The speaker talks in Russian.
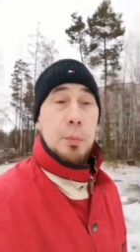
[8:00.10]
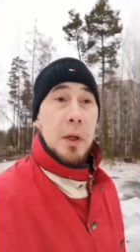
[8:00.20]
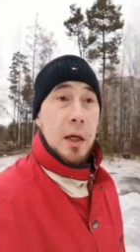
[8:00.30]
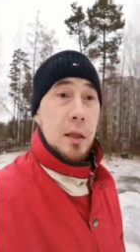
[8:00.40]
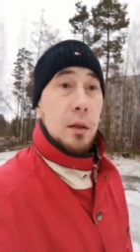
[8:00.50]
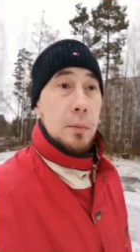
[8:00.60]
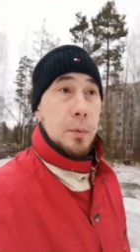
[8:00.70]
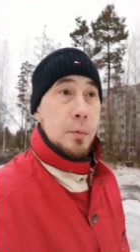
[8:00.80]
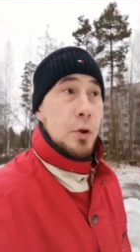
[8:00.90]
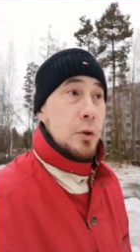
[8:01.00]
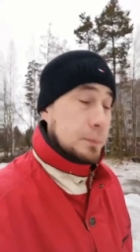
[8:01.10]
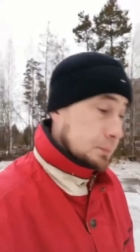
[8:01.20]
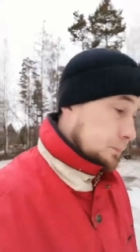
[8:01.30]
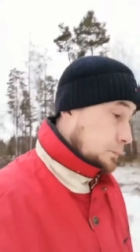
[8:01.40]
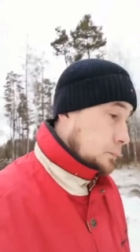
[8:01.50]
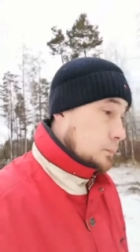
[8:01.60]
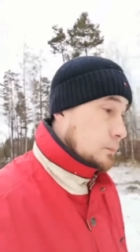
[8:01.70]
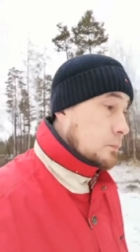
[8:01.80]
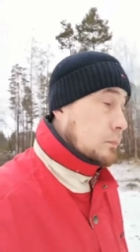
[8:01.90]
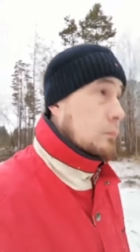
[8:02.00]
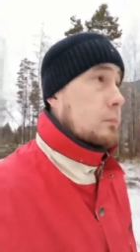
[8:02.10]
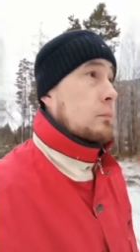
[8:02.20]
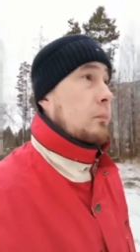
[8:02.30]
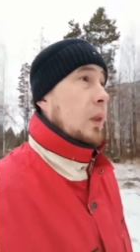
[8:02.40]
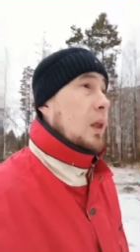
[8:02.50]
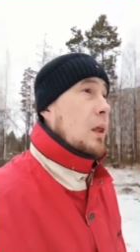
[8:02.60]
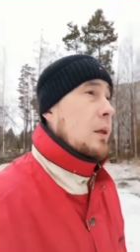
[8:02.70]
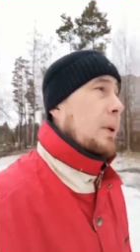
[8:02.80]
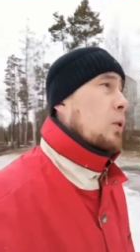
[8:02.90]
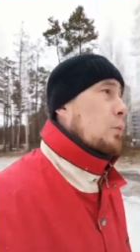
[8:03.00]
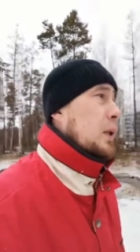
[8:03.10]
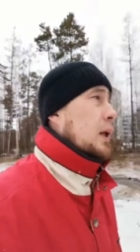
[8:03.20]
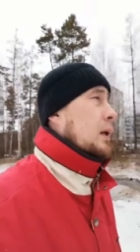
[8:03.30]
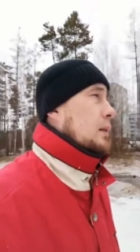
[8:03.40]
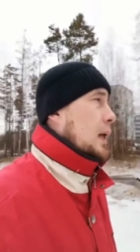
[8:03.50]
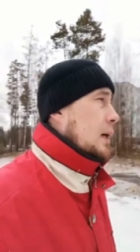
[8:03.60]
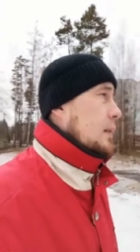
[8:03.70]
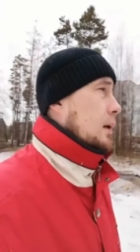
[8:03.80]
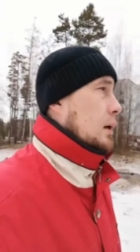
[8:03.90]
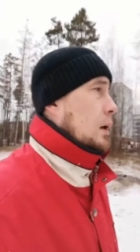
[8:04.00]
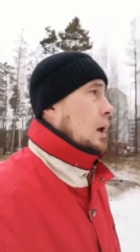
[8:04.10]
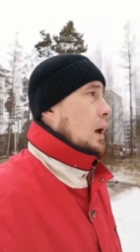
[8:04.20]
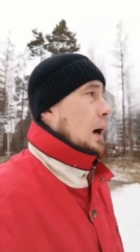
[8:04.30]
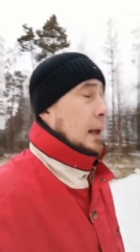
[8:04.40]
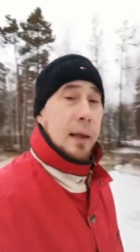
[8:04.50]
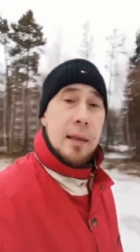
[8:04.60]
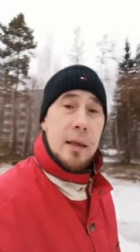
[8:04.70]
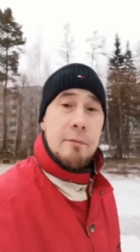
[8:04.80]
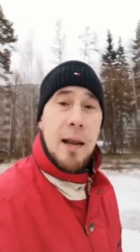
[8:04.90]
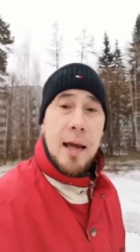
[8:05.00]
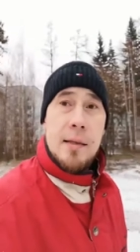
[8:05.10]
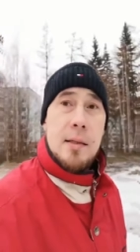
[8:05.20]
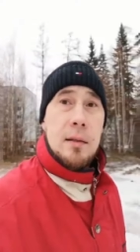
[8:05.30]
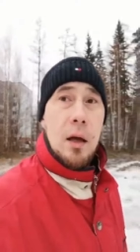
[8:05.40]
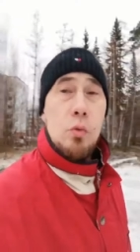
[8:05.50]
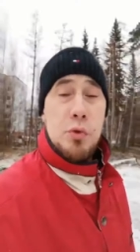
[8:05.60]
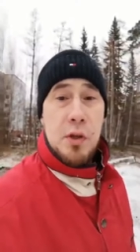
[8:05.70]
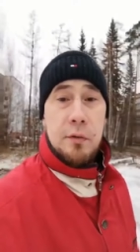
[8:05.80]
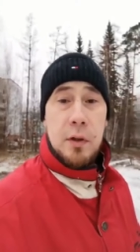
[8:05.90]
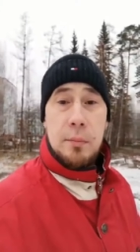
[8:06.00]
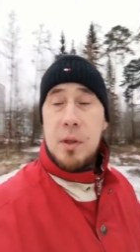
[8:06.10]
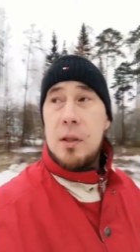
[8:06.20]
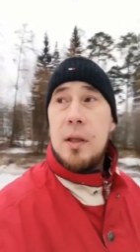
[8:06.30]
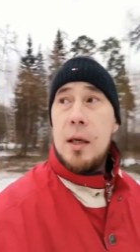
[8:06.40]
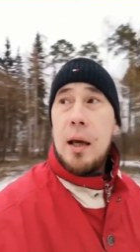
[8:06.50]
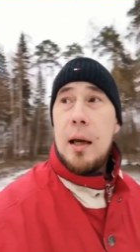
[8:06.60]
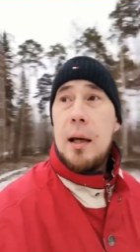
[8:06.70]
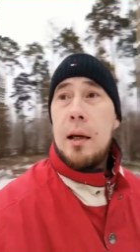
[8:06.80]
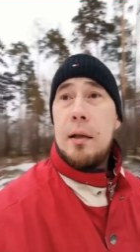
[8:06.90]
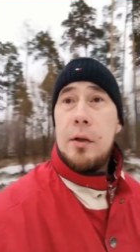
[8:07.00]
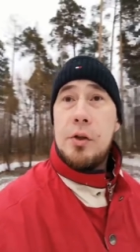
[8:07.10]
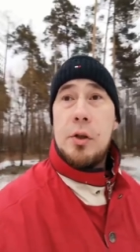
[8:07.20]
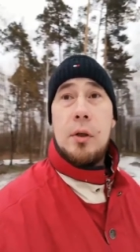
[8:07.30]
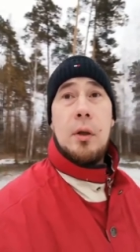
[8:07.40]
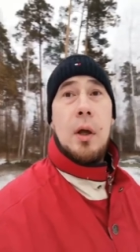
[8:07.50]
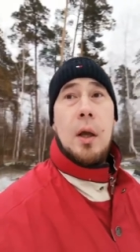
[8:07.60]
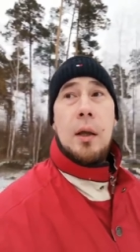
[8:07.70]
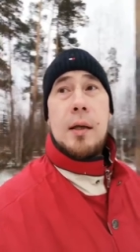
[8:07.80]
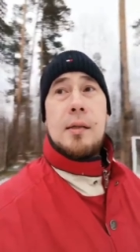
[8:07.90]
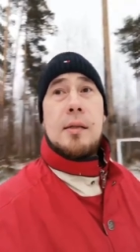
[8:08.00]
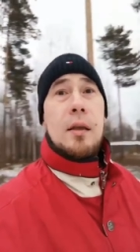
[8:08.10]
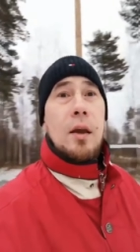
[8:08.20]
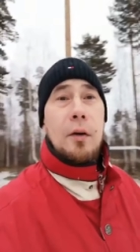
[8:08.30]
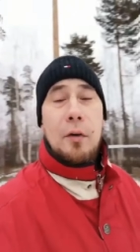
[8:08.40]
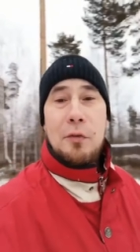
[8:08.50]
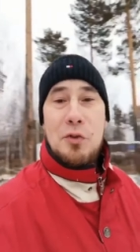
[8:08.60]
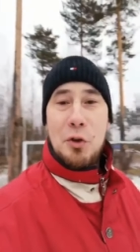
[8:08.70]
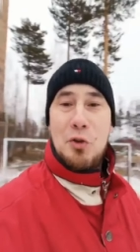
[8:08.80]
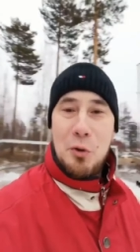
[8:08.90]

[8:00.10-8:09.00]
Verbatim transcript: приходить на помощь. И подобная тактика, она не является наускиванием детей, а лишь, как сказать, в, чем, в